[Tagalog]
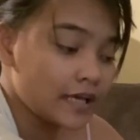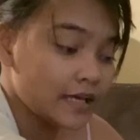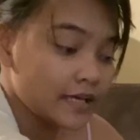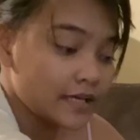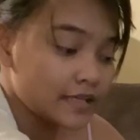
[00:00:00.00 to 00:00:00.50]

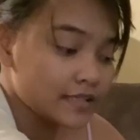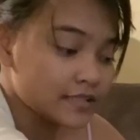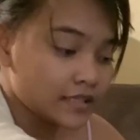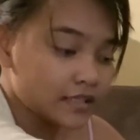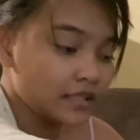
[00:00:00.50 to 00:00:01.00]
sa
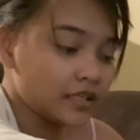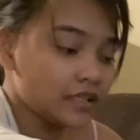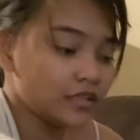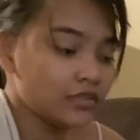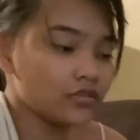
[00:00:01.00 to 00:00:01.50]
kanyang
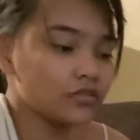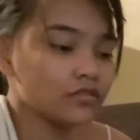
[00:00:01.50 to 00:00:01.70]
ilong.